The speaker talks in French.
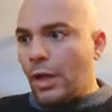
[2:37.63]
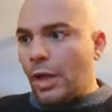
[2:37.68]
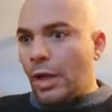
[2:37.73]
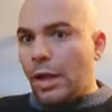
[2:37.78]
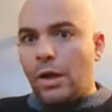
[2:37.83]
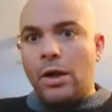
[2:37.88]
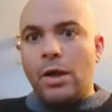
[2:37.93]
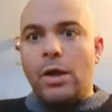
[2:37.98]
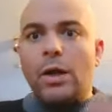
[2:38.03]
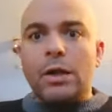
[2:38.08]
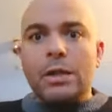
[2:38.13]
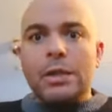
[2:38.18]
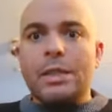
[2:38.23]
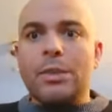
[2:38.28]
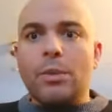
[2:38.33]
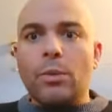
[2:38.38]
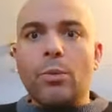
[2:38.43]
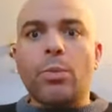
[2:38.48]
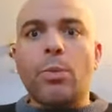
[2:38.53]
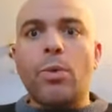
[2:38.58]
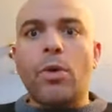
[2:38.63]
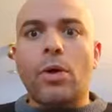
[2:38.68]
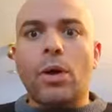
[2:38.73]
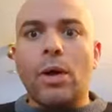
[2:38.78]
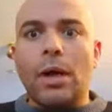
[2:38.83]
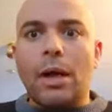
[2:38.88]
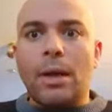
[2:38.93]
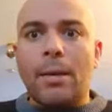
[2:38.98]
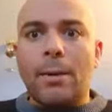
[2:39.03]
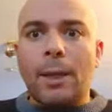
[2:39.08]
euh, si on
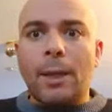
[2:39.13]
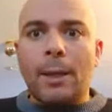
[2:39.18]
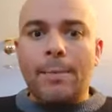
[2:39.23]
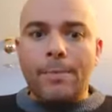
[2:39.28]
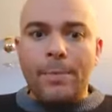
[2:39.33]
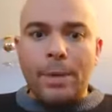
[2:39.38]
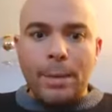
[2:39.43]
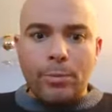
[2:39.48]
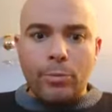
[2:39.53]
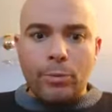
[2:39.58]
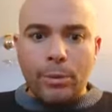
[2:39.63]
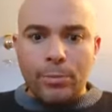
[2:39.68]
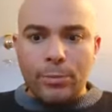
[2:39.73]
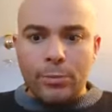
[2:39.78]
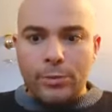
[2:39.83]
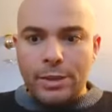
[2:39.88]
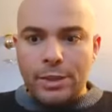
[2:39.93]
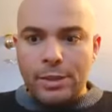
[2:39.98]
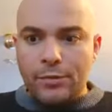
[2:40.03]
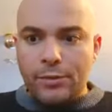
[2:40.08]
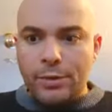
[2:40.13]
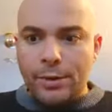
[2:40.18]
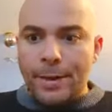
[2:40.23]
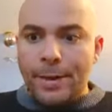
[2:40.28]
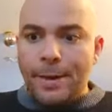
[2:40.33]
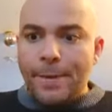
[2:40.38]
prend un point plus élevé.